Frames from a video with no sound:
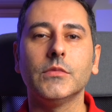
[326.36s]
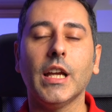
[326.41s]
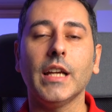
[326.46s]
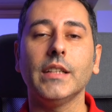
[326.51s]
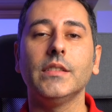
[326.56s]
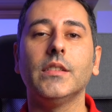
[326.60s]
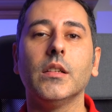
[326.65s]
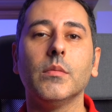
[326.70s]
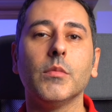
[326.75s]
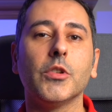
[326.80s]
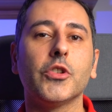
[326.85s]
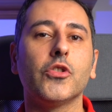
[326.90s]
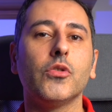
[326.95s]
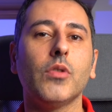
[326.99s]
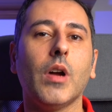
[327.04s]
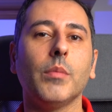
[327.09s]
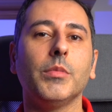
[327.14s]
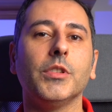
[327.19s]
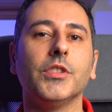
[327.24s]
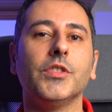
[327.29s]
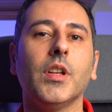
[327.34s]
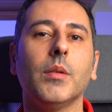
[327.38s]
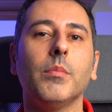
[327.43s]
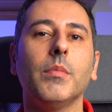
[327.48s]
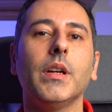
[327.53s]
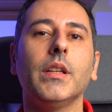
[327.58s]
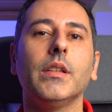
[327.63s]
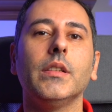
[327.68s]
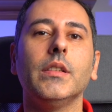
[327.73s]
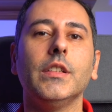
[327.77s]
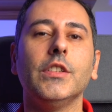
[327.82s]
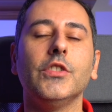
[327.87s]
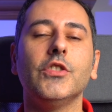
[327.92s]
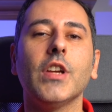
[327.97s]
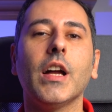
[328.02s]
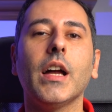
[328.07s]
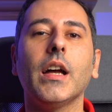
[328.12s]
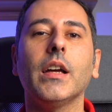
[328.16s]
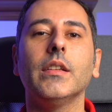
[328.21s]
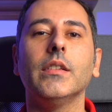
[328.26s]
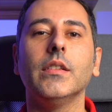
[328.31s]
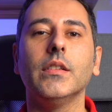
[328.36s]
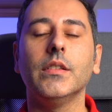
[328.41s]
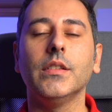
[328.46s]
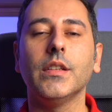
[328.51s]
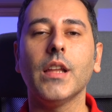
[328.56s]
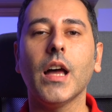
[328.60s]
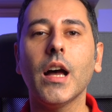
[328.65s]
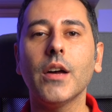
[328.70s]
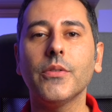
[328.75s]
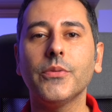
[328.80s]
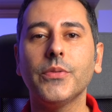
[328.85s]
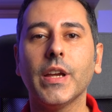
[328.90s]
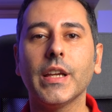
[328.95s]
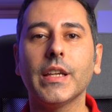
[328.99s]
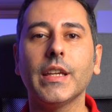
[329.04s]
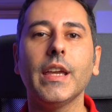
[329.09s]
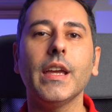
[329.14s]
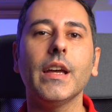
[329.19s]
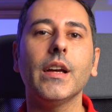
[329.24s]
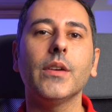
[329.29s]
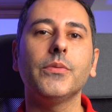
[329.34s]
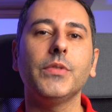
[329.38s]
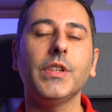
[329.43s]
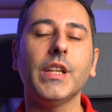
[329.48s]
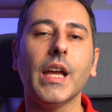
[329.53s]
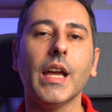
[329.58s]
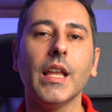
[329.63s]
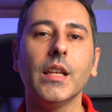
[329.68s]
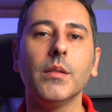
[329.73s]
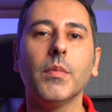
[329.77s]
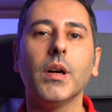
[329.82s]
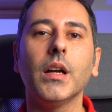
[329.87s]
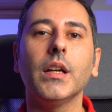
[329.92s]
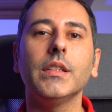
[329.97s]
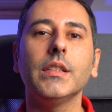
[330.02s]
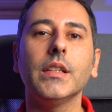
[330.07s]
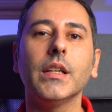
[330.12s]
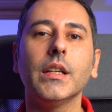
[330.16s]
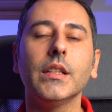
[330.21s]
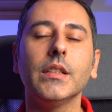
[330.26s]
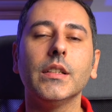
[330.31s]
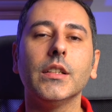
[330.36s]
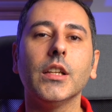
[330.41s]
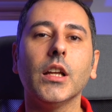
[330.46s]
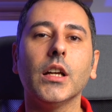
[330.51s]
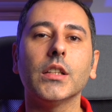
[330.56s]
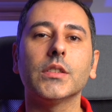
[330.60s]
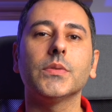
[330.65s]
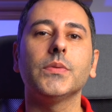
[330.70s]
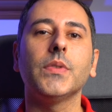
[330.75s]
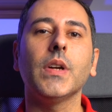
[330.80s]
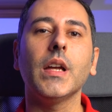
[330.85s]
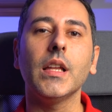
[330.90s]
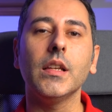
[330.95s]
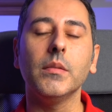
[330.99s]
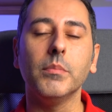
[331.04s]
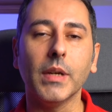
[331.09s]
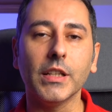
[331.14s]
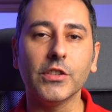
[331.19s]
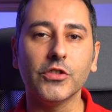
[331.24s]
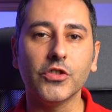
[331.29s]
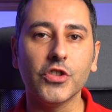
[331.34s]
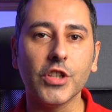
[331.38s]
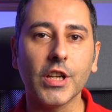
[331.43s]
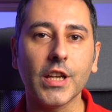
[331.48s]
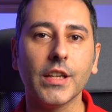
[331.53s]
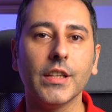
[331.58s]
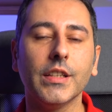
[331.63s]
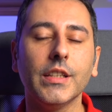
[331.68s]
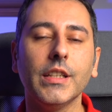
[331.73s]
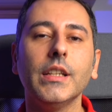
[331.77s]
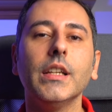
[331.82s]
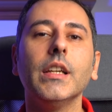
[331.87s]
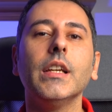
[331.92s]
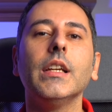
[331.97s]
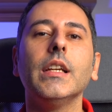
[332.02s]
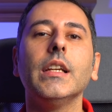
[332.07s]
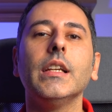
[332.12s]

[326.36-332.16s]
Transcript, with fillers: ايضا المشروع بيتضمن لجعل النافكه في المانيا للاطفال مجاني